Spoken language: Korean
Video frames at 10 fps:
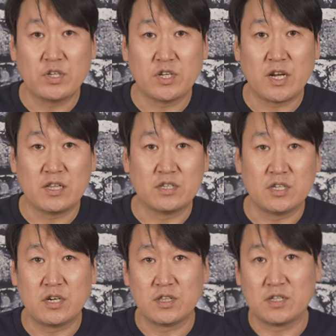처리라든지
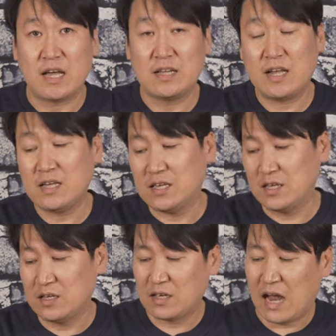이런 것들이
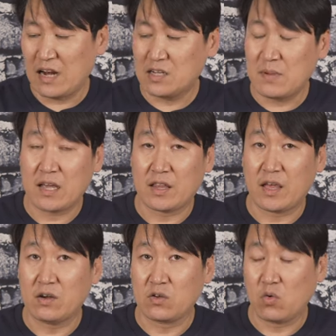상당히 깔끔하게
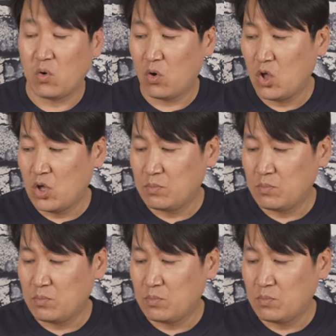되어 있고